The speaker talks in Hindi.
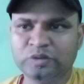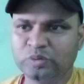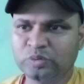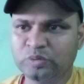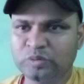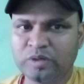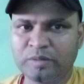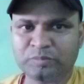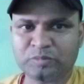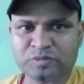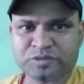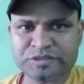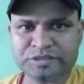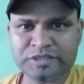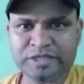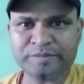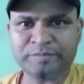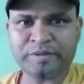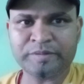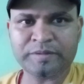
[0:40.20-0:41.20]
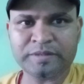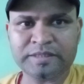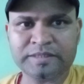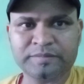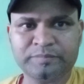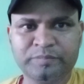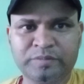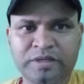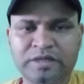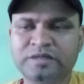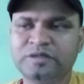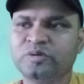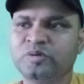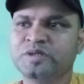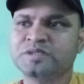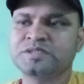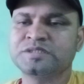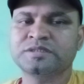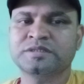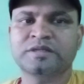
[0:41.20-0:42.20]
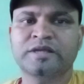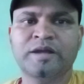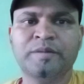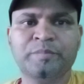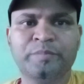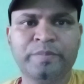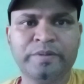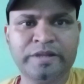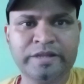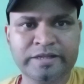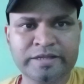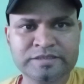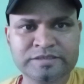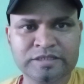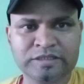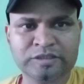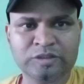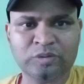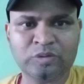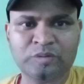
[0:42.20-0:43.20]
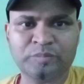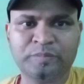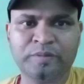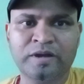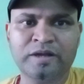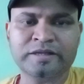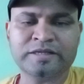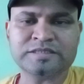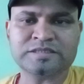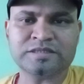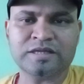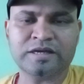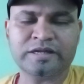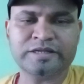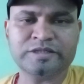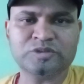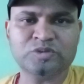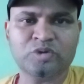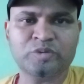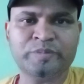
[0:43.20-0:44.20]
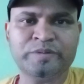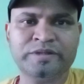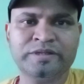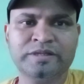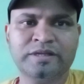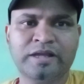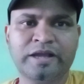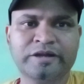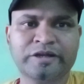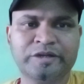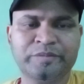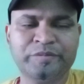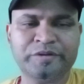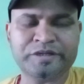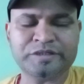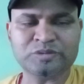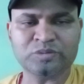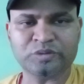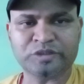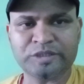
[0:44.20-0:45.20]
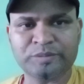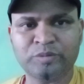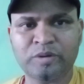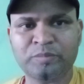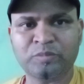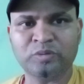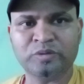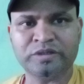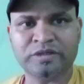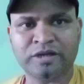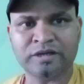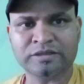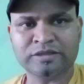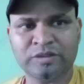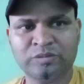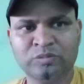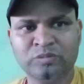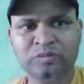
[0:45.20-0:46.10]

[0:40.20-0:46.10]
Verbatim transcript: तो आपको सीधा ही मैं ब्लड डोनेशन कैंप पे लेके चलता हूँ और वहाँ की सारी जो भी एक्टिविटीज़ होती है वो आपको दिखाता